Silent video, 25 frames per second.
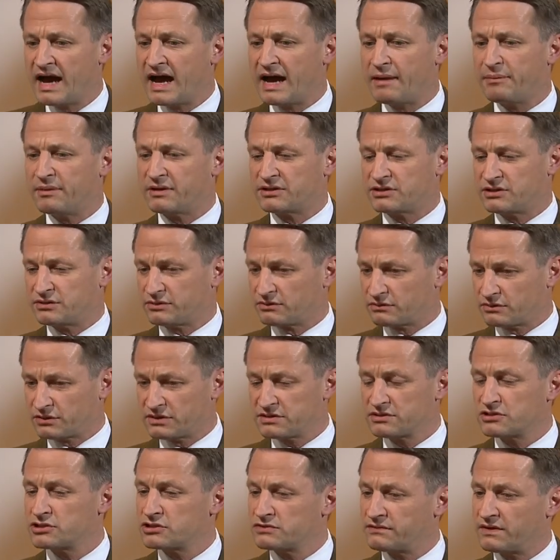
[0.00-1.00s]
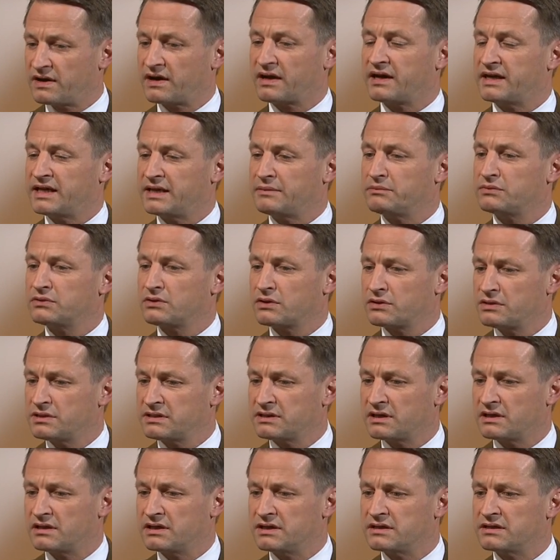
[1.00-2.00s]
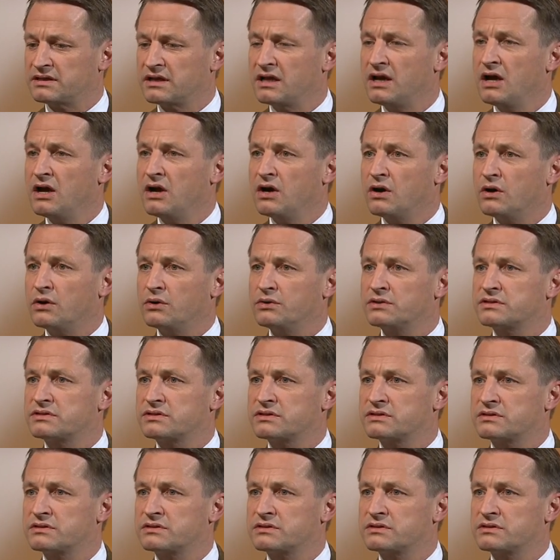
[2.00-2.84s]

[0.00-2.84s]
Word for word: Aber juristisch war er eben noch nicht erledigt. Das ist unwürdig. Und es